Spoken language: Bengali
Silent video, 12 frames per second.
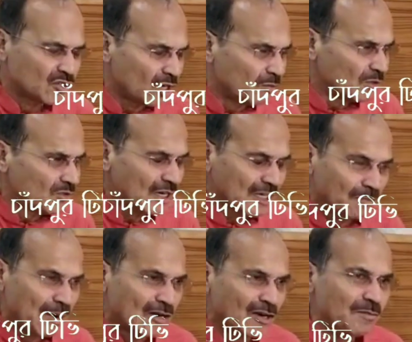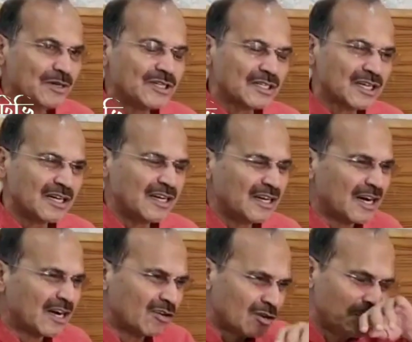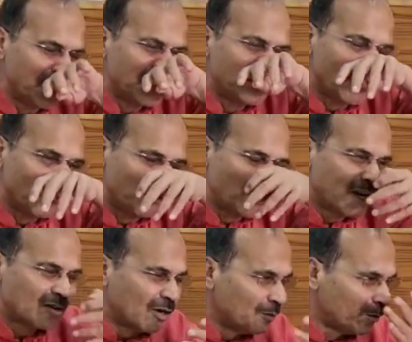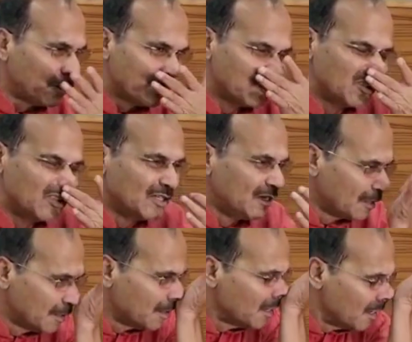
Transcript: সর্বত্র একটা বাইরন বিশ্বাসকে নিয়ে নানা রকমের জল্পনা কল্পনার মধ্যে দিয়ে